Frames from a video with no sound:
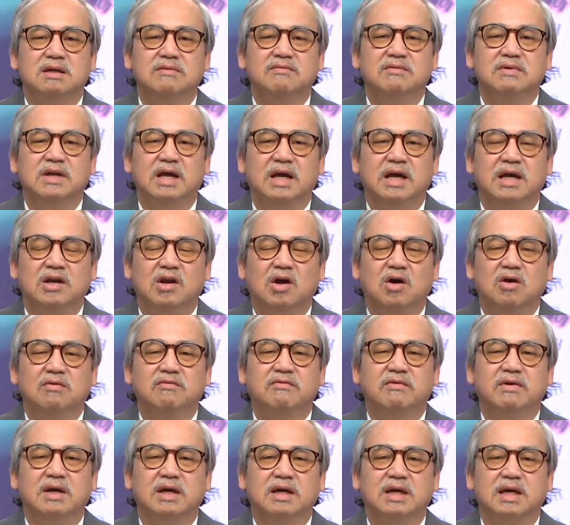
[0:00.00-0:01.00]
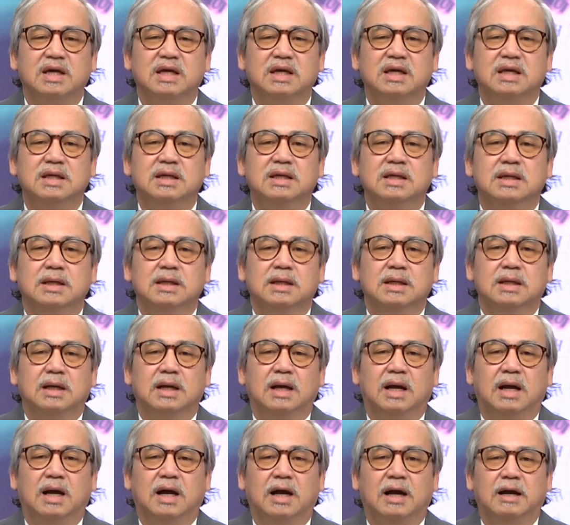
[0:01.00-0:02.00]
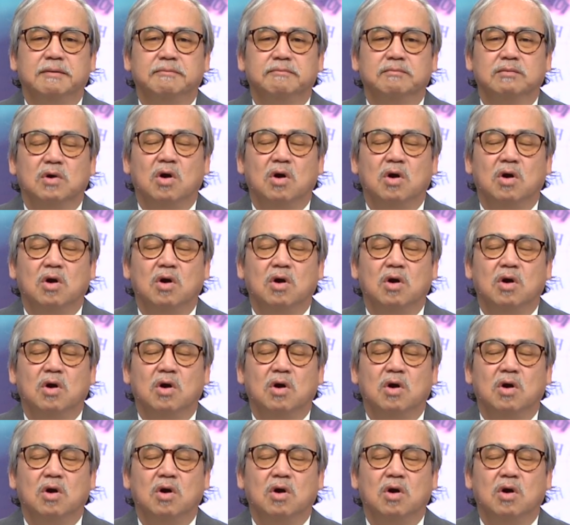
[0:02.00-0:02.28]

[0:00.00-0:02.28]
cái vấn đề nói về cái à,